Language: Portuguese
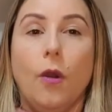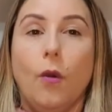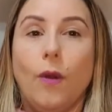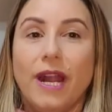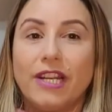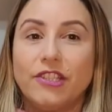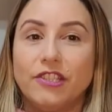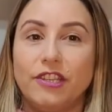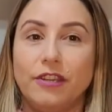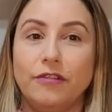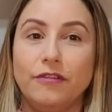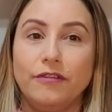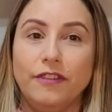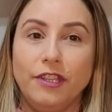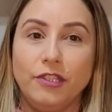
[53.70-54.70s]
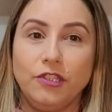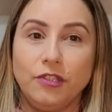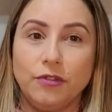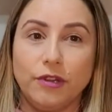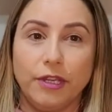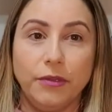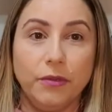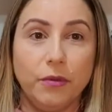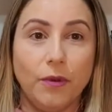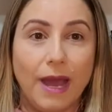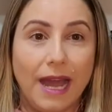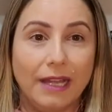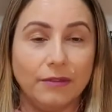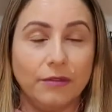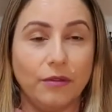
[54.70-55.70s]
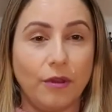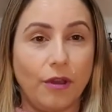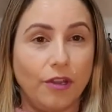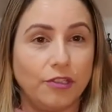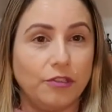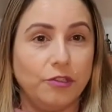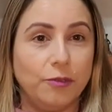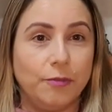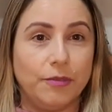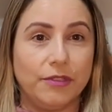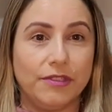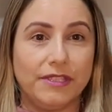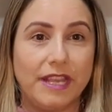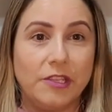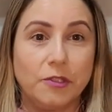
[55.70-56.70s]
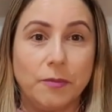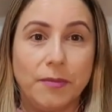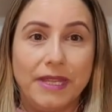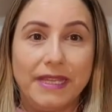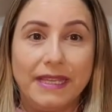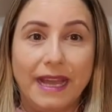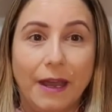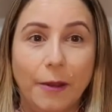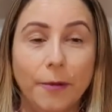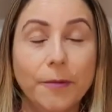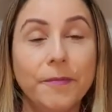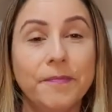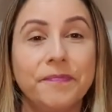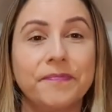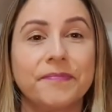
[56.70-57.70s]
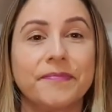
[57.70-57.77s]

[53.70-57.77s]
O artigo 28A do Código de Processo Penal